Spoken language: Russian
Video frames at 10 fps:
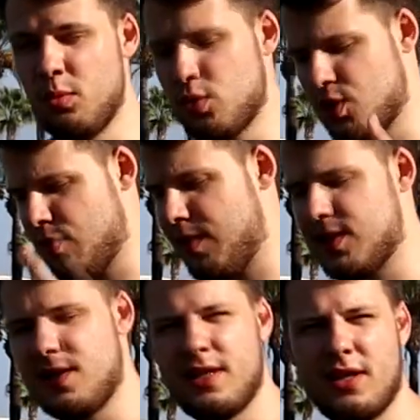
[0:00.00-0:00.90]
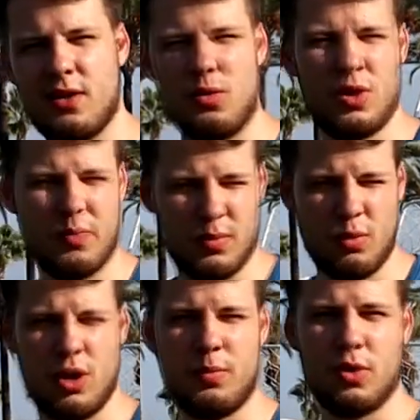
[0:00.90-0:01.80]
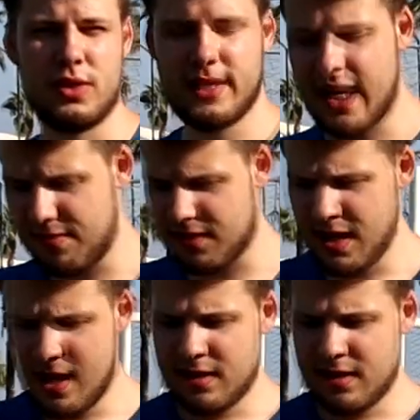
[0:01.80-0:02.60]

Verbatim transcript: Плюс в последних играх у них был более плотный график.